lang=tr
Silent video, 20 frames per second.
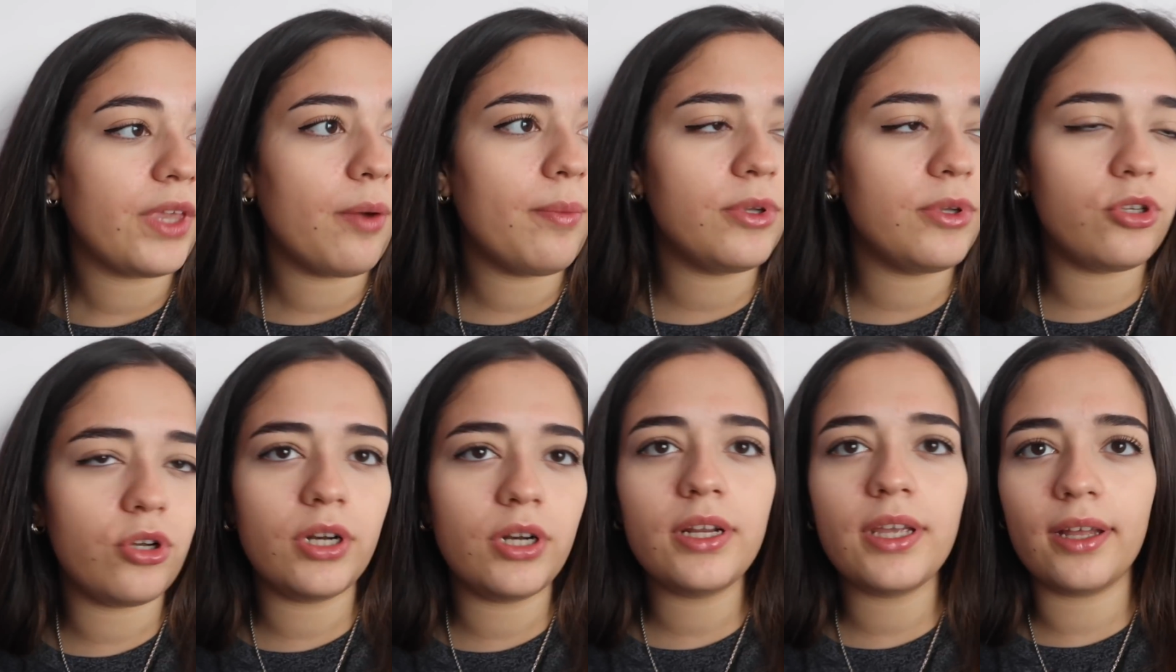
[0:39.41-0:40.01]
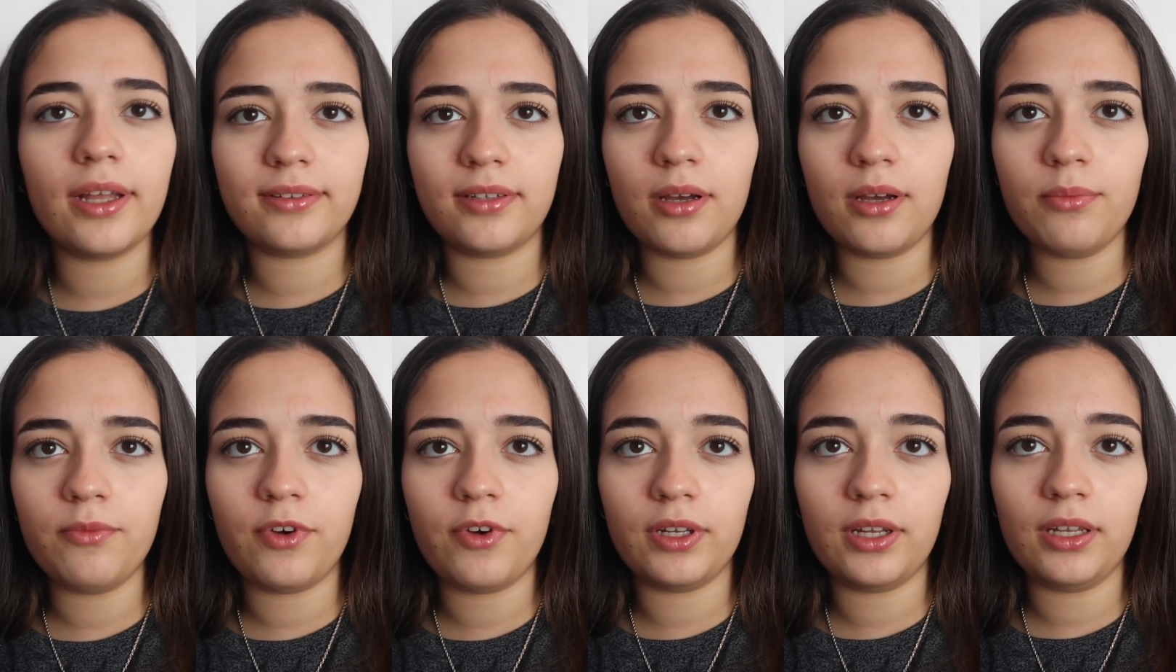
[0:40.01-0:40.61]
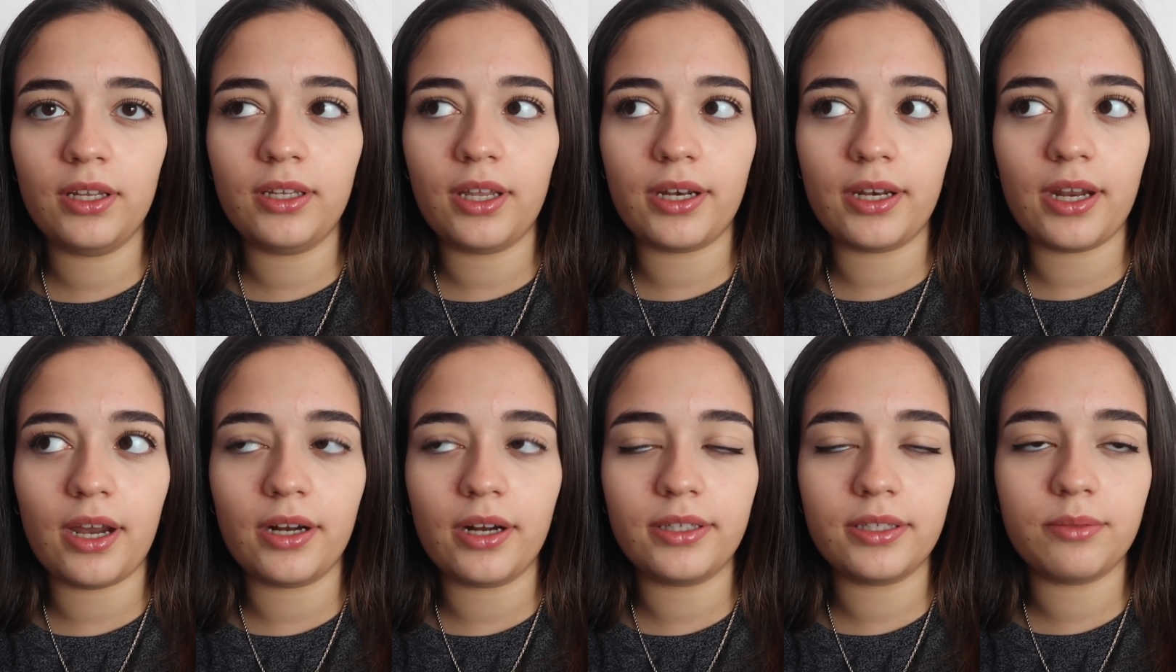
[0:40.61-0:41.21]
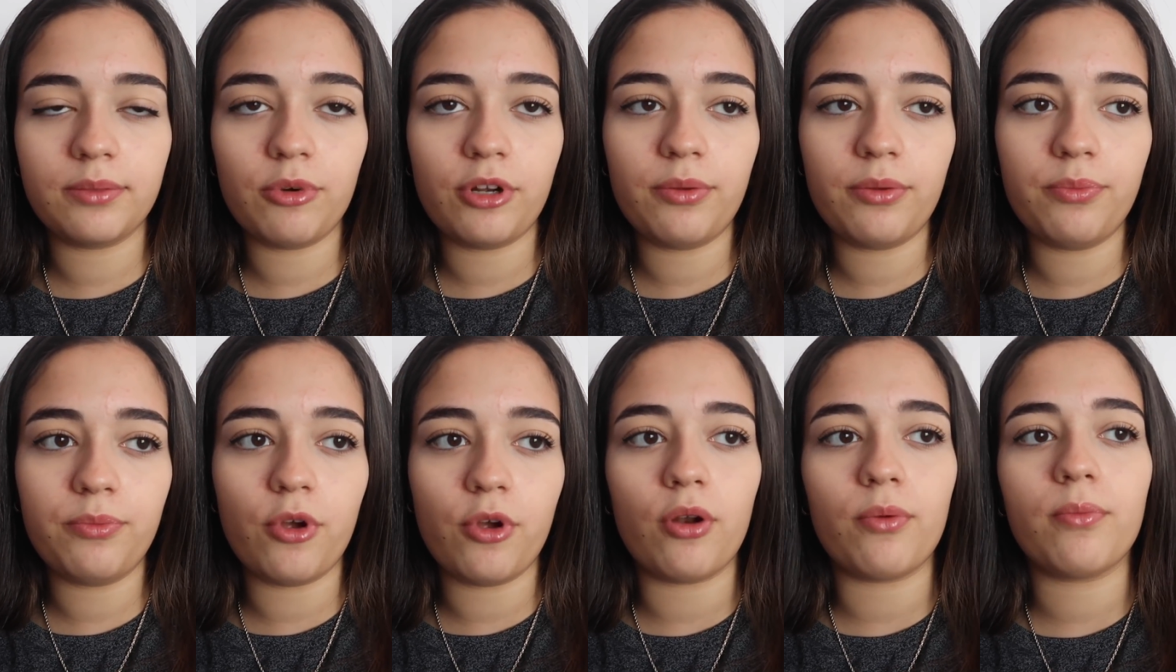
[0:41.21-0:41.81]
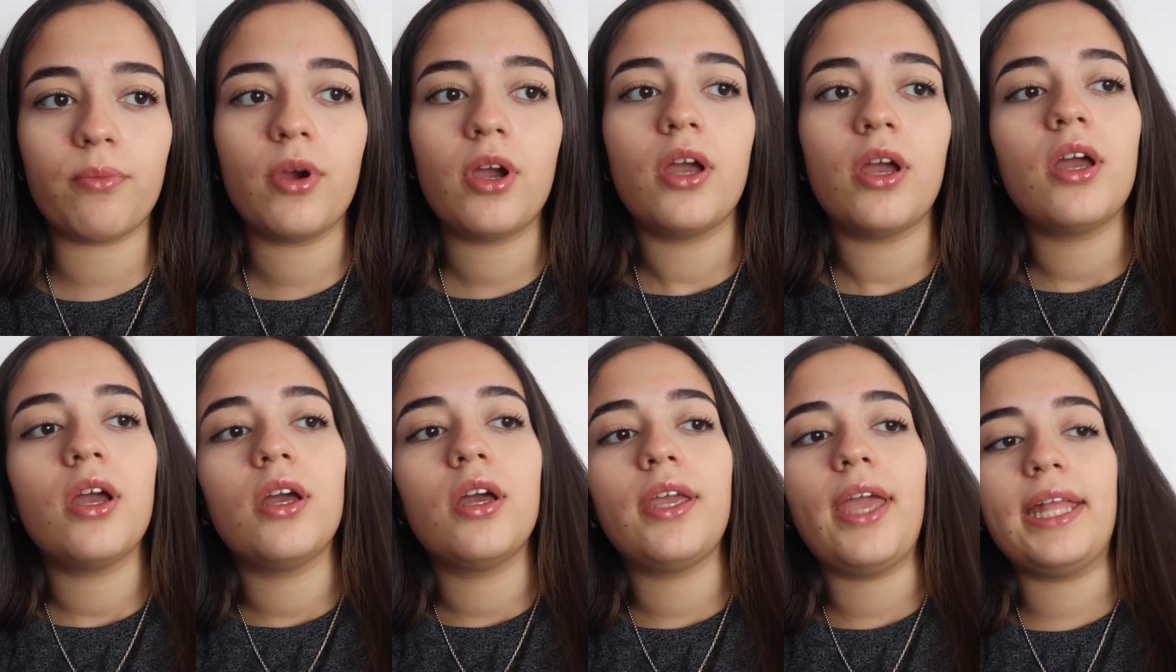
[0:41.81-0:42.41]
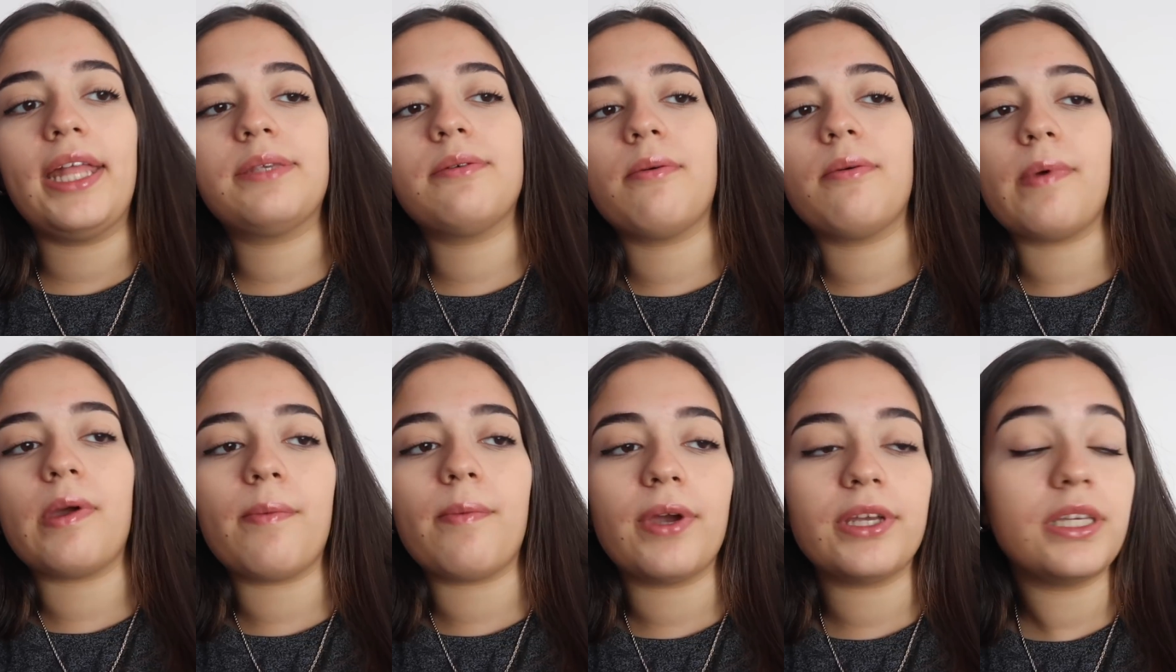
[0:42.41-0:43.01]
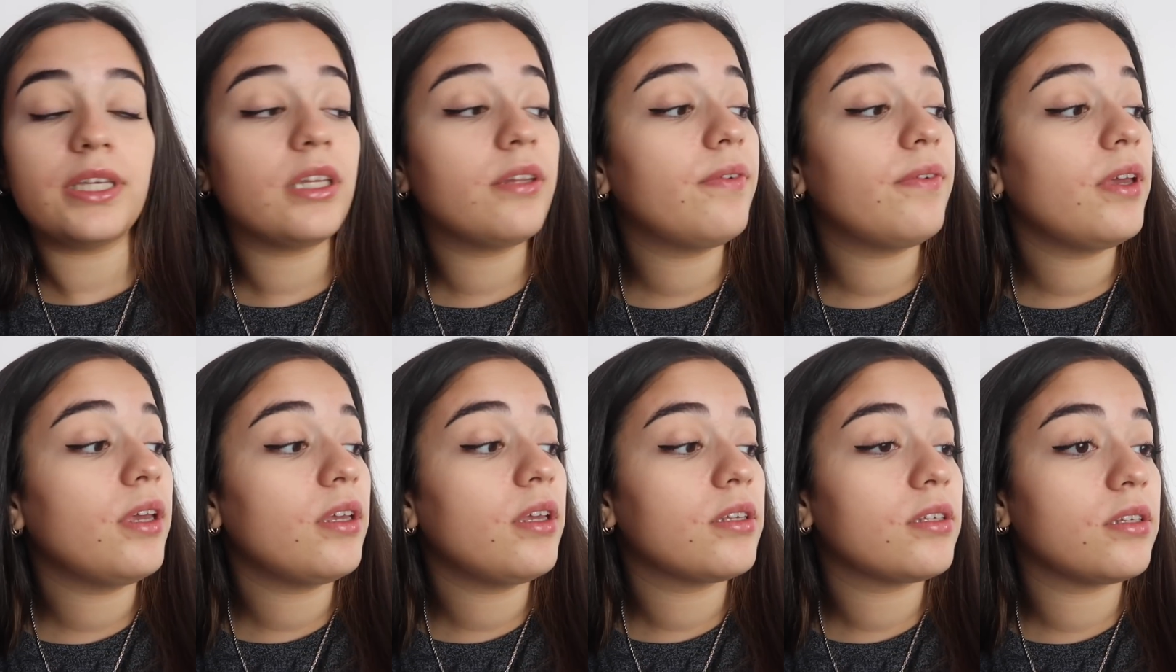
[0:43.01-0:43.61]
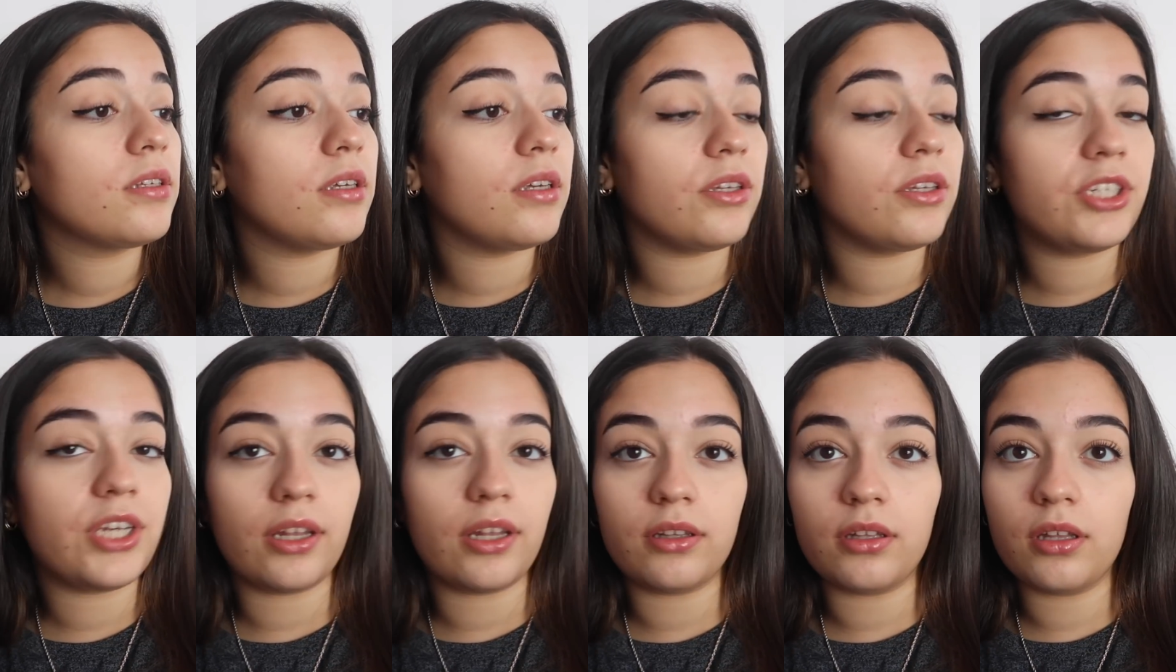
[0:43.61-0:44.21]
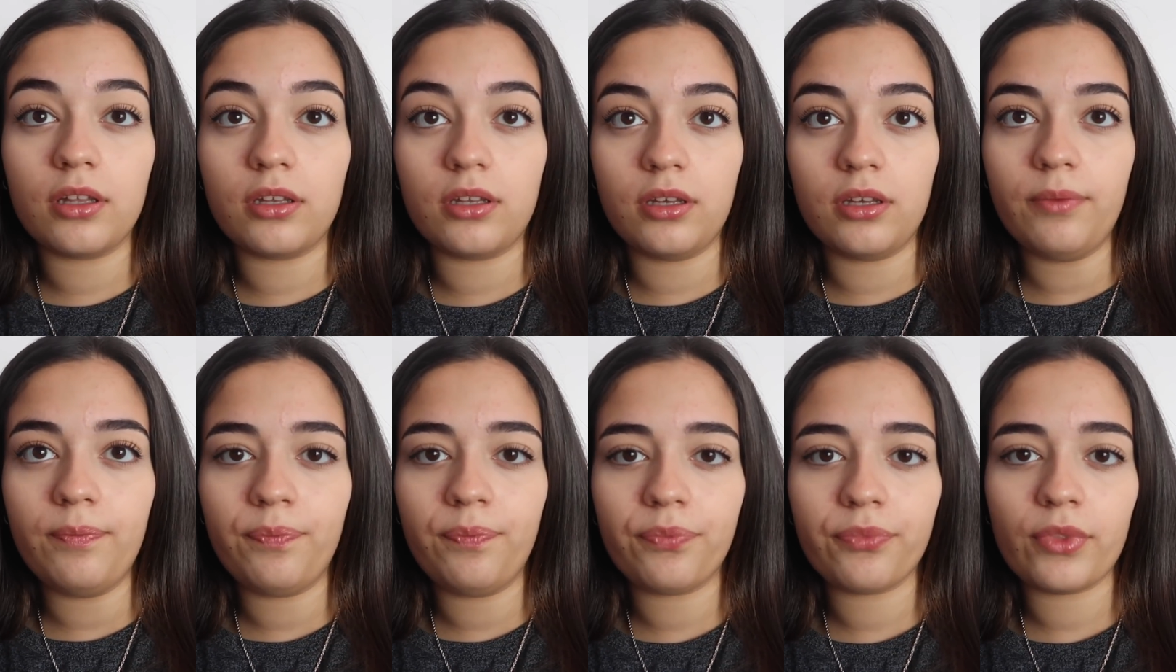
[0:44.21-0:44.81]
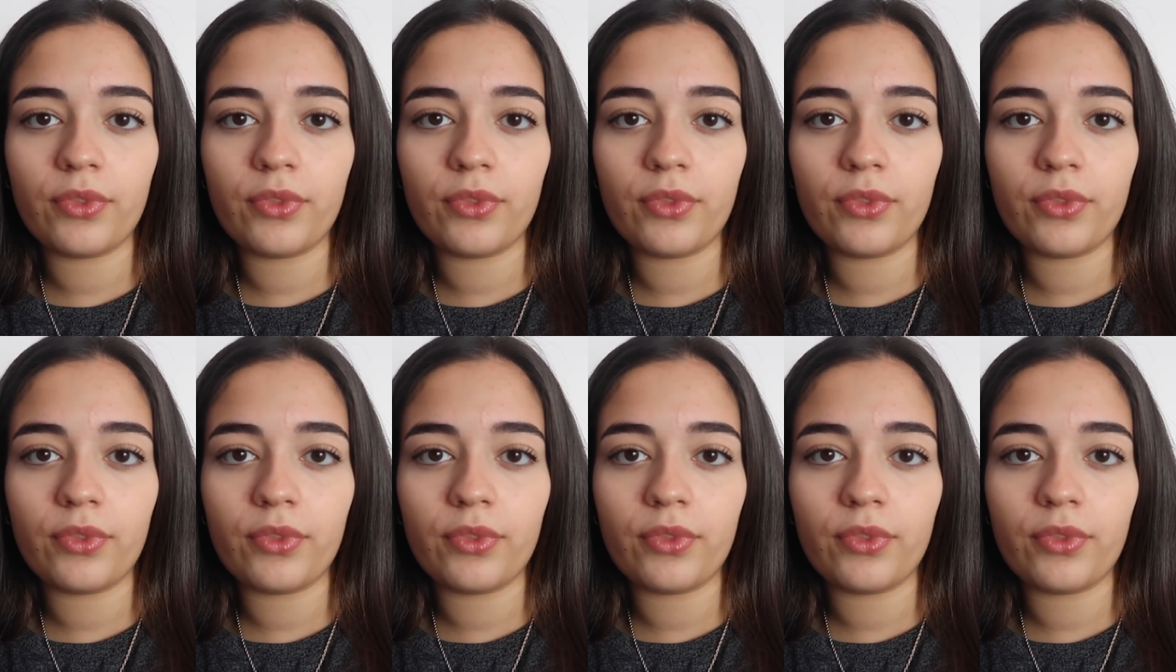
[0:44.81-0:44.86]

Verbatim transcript: Ama sonra yatağım falan da hani artık böyle bilmiyorum yetmemeye başladı ve e, çatladı.